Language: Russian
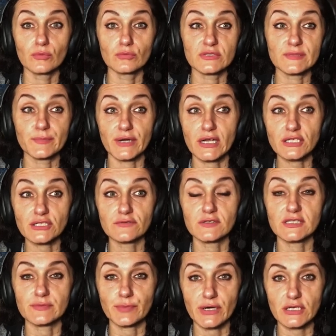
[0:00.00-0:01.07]

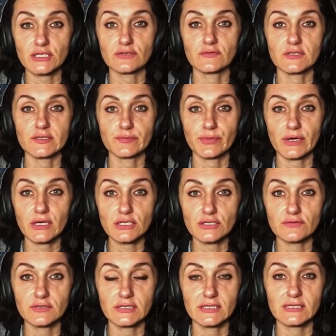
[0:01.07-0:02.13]
спрашивать, спрашивать,
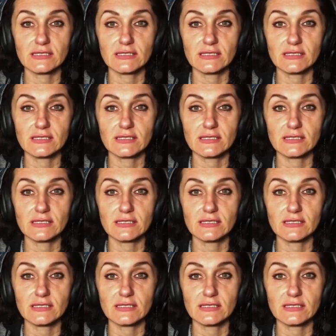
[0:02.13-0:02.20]
спрашивать,